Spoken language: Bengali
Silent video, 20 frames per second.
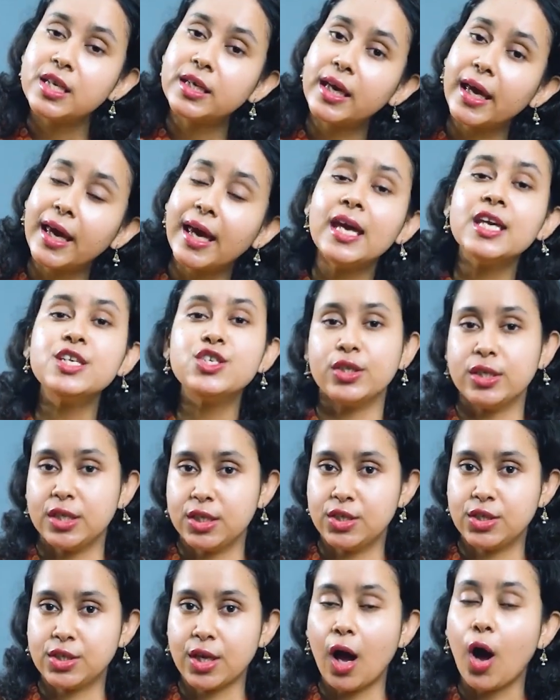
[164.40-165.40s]
ঠিক এই
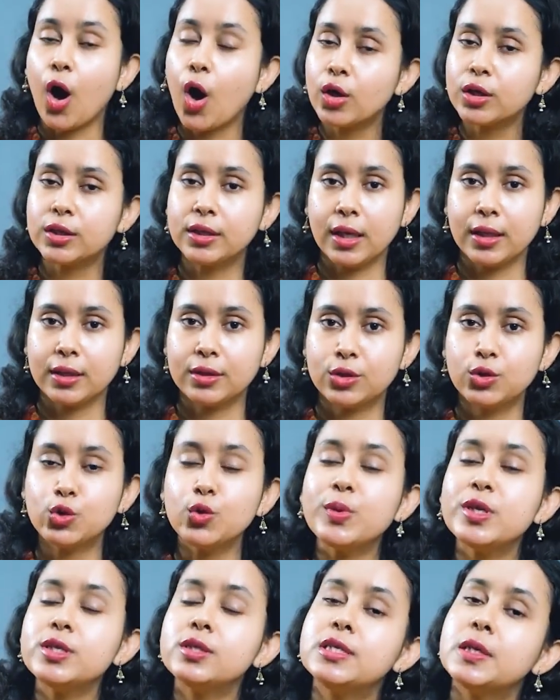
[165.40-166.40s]
জিনিসটা অর্থাৎ
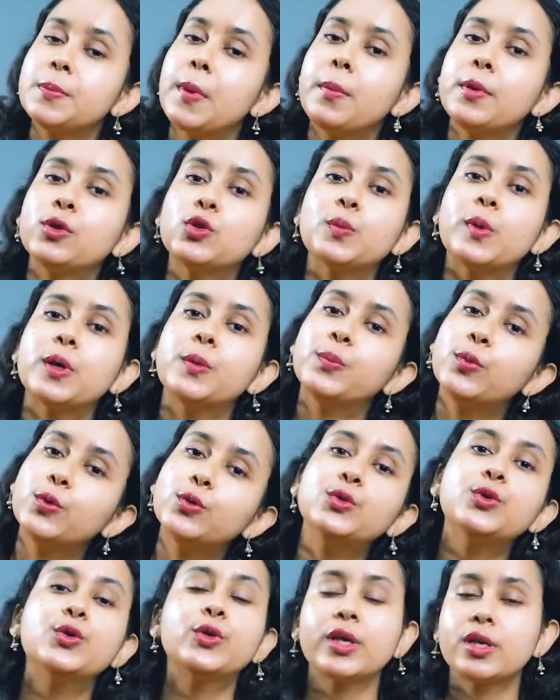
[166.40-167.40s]
তুমি যেভাবে তোমার
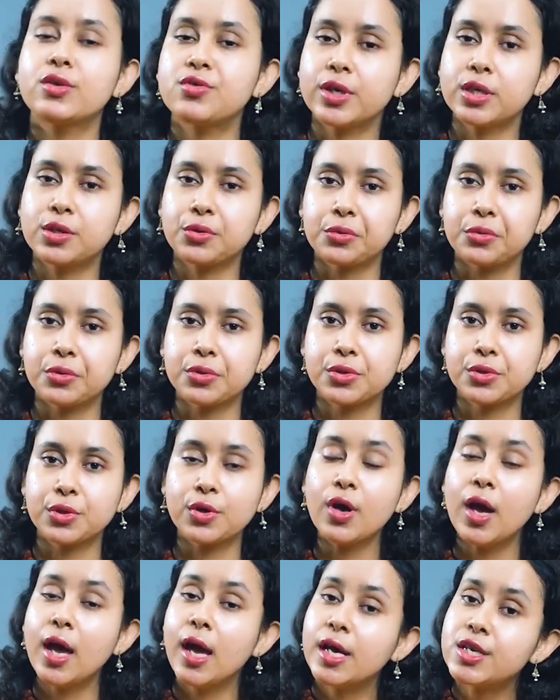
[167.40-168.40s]
বন্ধুকে ট্রিট
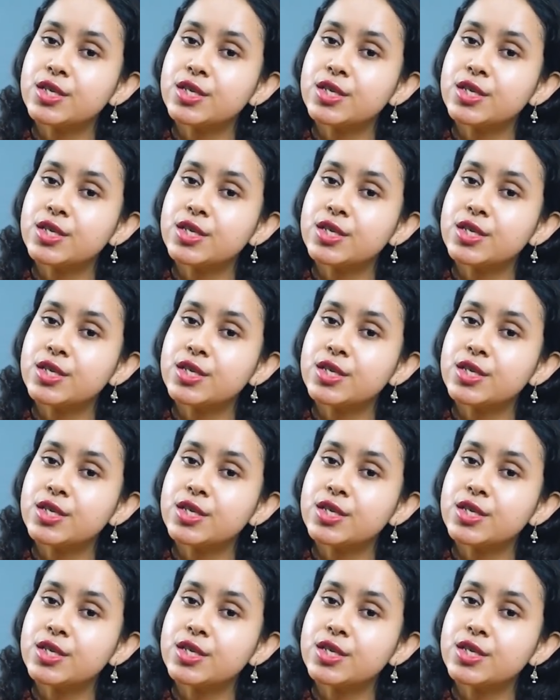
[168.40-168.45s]
করছো